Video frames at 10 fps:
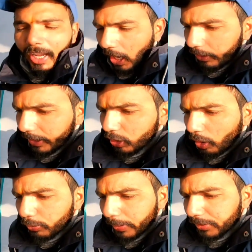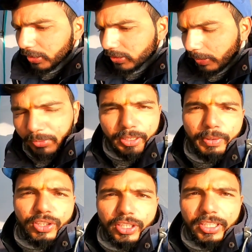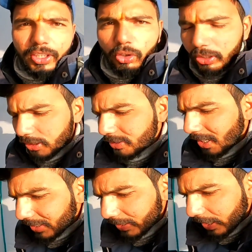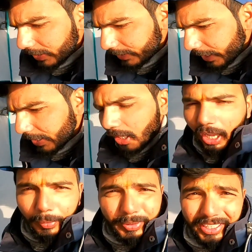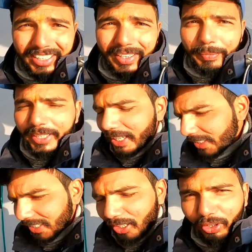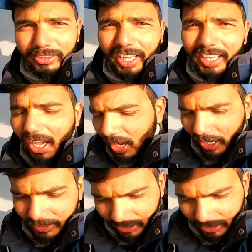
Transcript: भाई हार्ड वाली कॉफ़ी बन रही है इसलिए हमने इसमें चीनी थोड़ी सी ज़्यादा डाल दी है अब देखते हैं मीठा ज़्यादा होता है या हार्ड